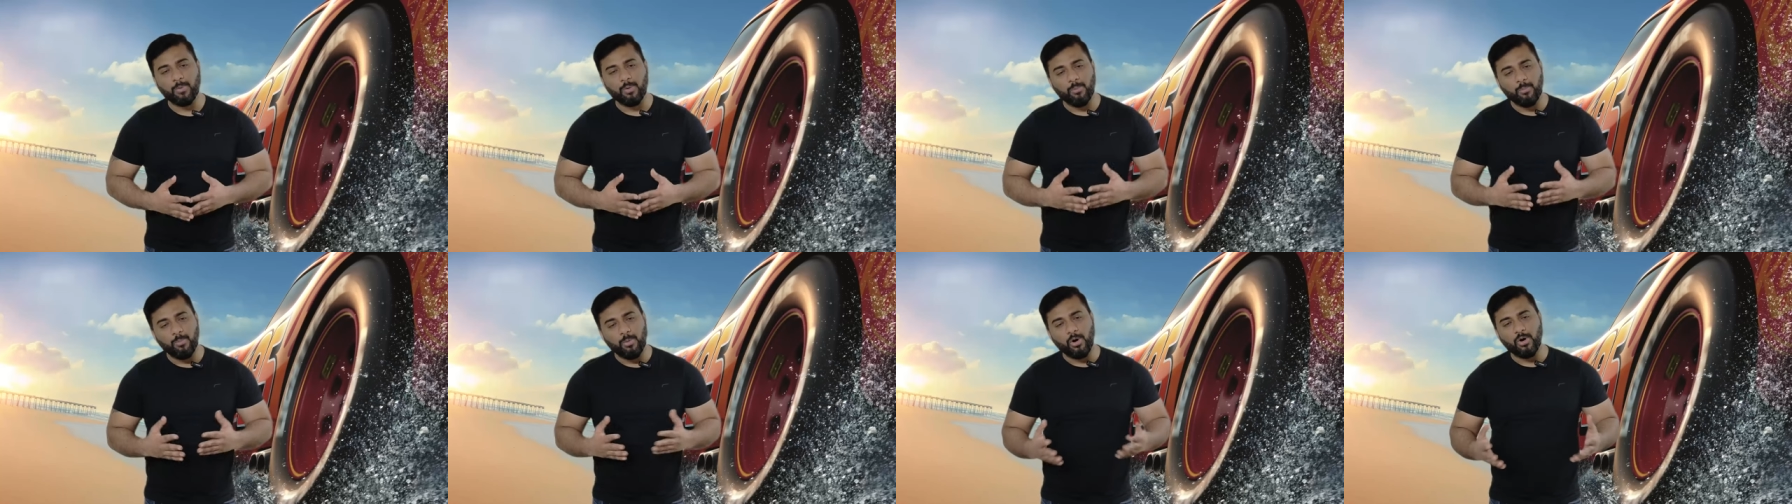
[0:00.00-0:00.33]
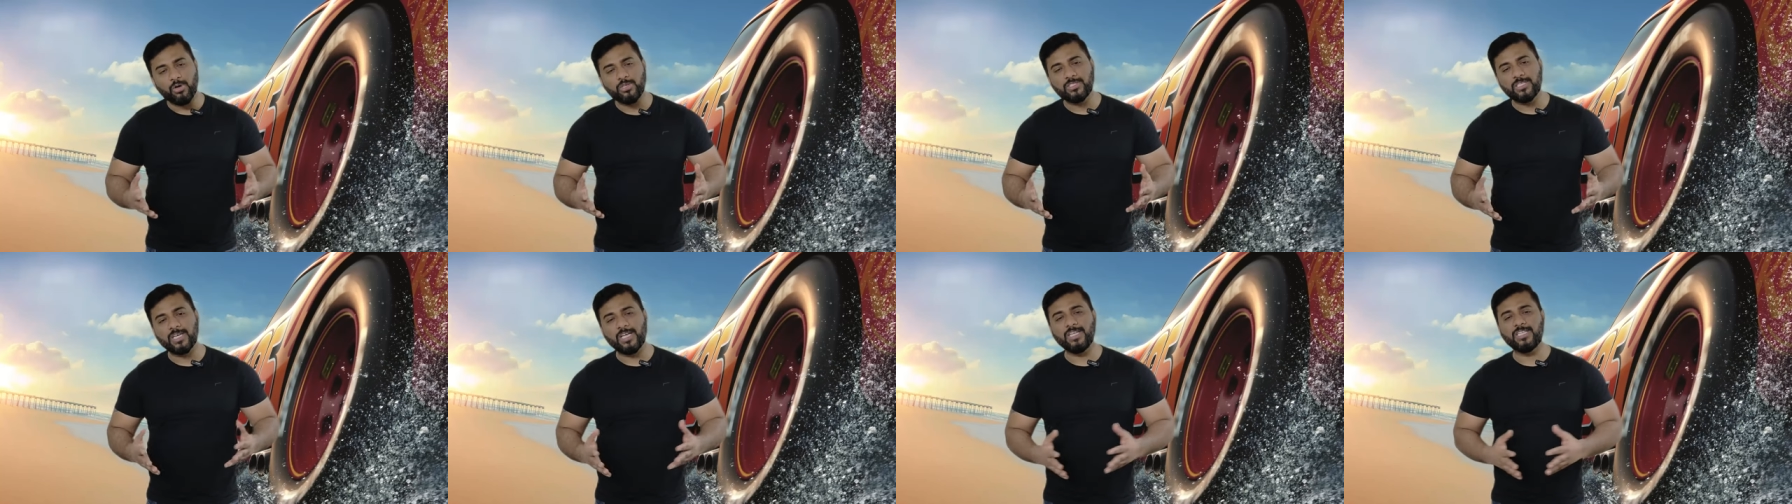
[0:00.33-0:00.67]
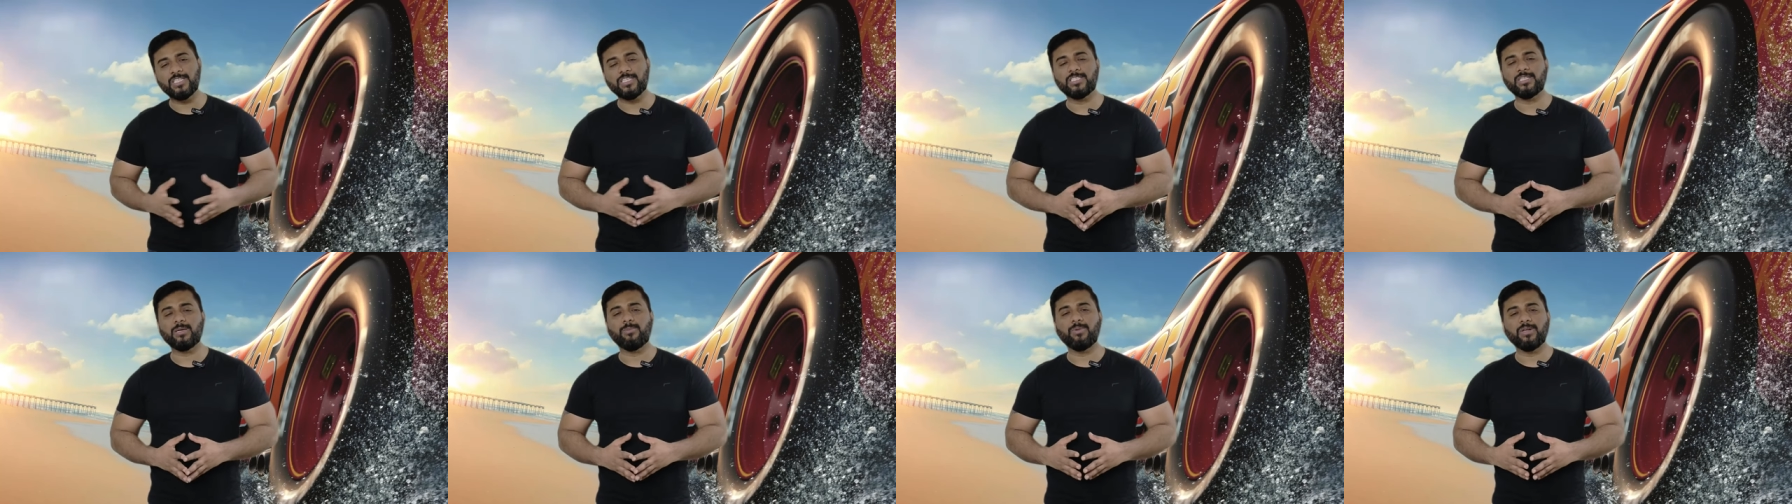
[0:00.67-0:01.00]
में आपको बहुत
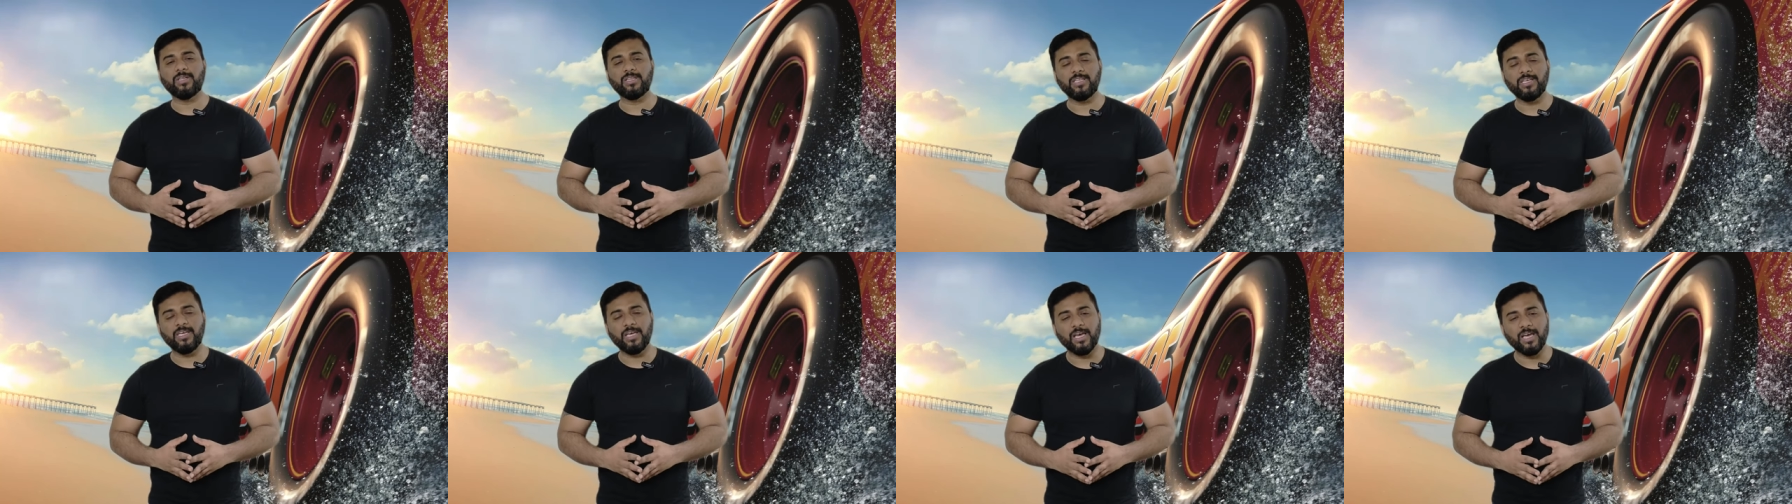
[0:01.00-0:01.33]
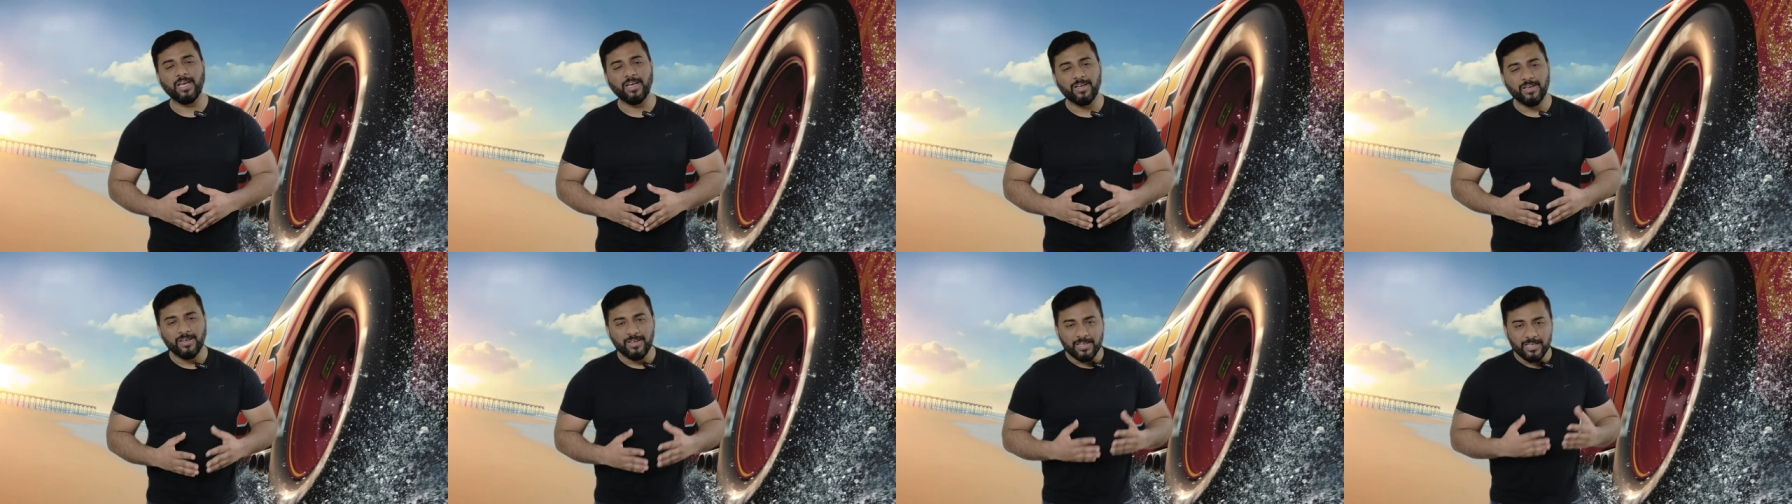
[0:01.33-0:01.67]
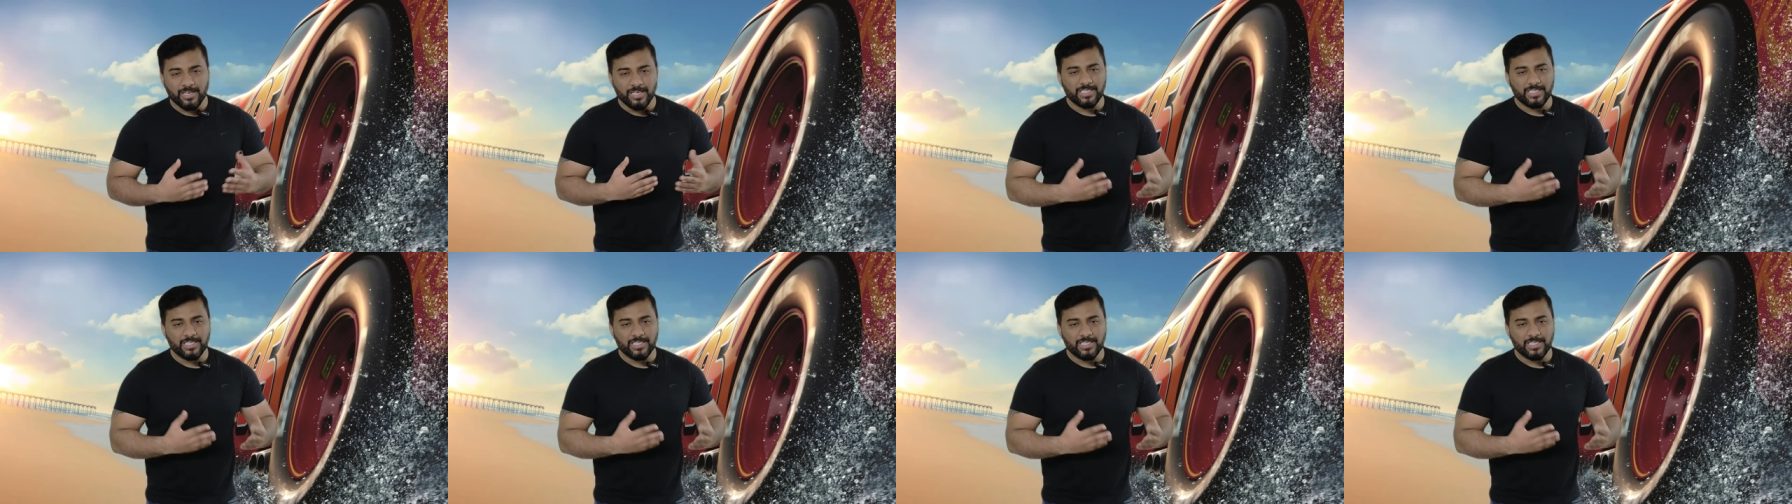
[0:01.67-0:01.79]
सारी चीज़ें मिलती है